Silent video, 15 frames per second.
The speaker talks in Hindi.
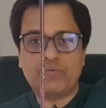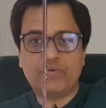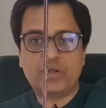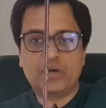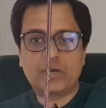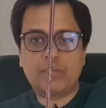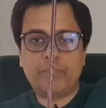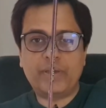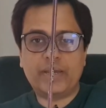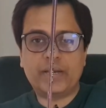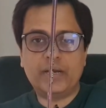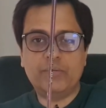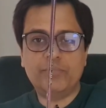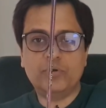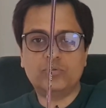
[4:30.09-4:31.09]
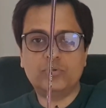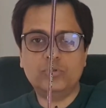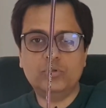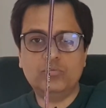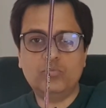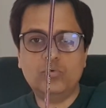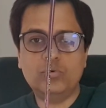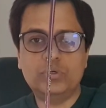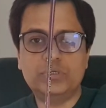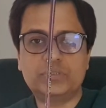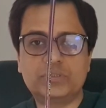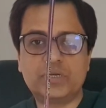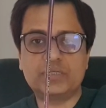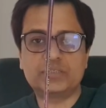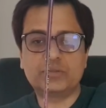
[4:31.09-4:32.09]
या फिर अगर आप बैक हैंड में होते हैं तो वो
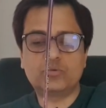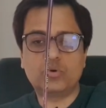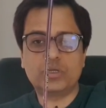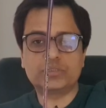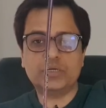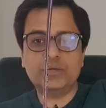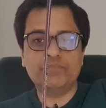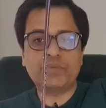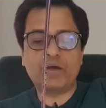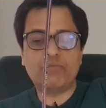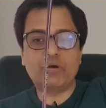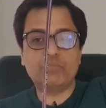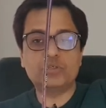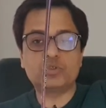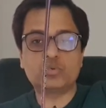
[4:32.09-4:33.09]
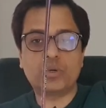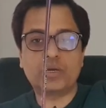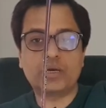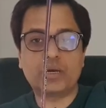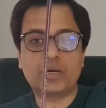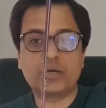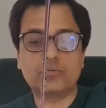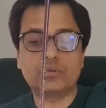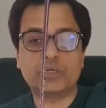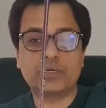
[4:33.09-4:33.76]
इस तरह से थोड़ा सा हवा में स्विंग कर रहा